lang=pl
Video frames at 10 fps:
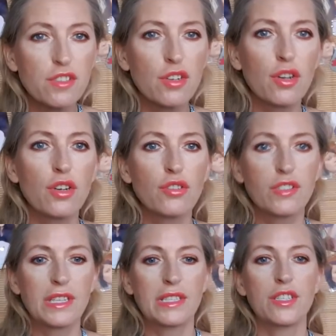wszystko
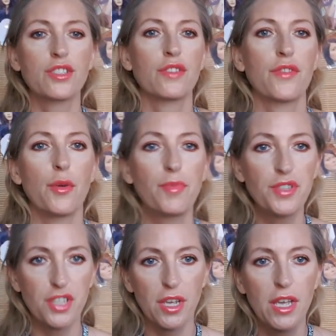dostaniecie w
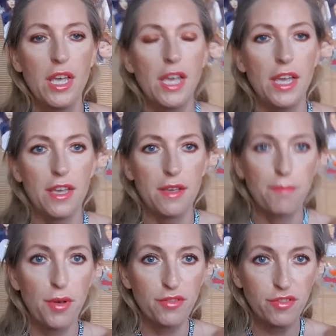opisie e,
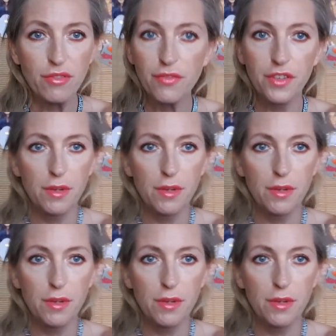pod tym